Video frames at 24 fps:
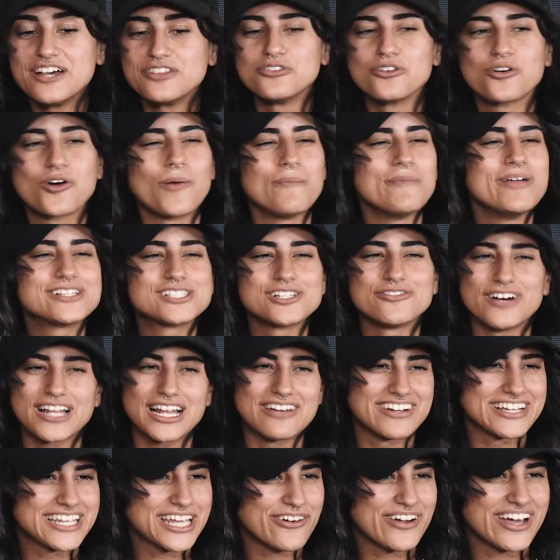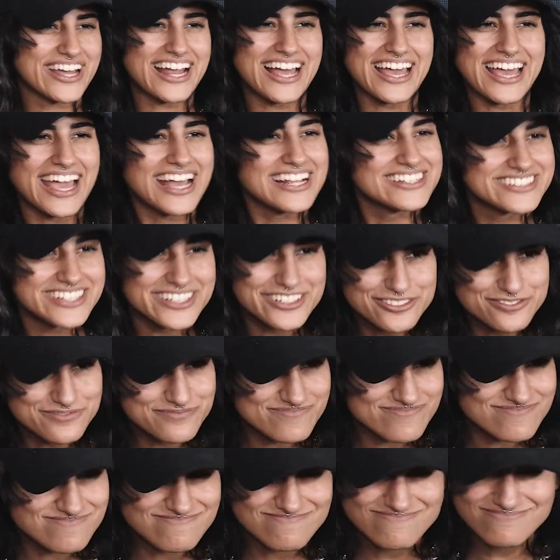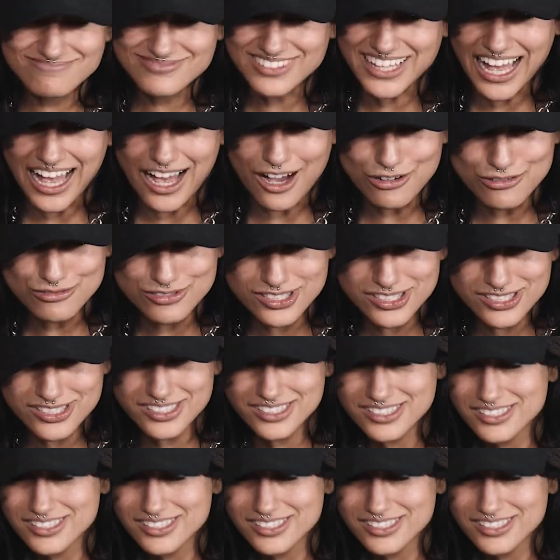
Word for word: No começo eu falava que eu era hétero, caos.